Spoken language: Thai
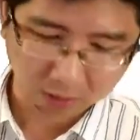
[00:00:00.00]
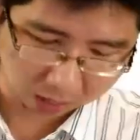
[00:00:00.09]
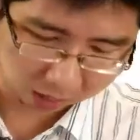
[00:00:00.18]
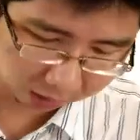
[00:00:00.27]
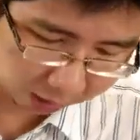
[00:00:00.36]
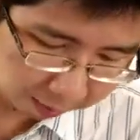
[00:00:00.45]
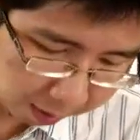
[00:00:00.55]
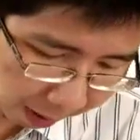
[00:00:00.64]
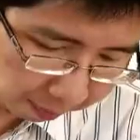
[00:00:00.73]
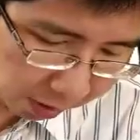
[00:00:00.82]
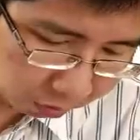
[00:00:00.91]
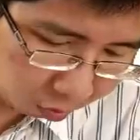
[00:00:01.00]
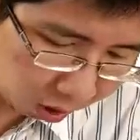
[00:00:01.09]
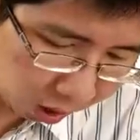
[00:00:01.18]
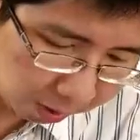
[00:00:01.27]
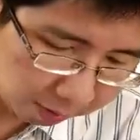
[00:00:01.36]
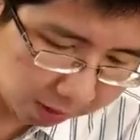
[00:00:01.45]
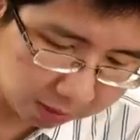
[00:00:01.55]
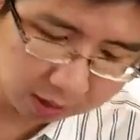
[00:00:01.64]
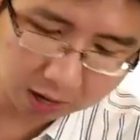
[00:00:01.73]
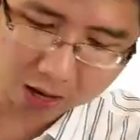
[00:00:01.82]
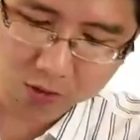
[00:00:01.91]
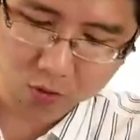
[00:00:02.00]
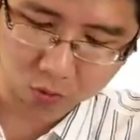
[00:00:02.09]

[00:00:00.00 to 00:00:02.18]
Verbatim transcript: อ่ะอย่างนงี้มีปั๊ม 1 ตัวก็จะมีเพเชอร์หลักอยู่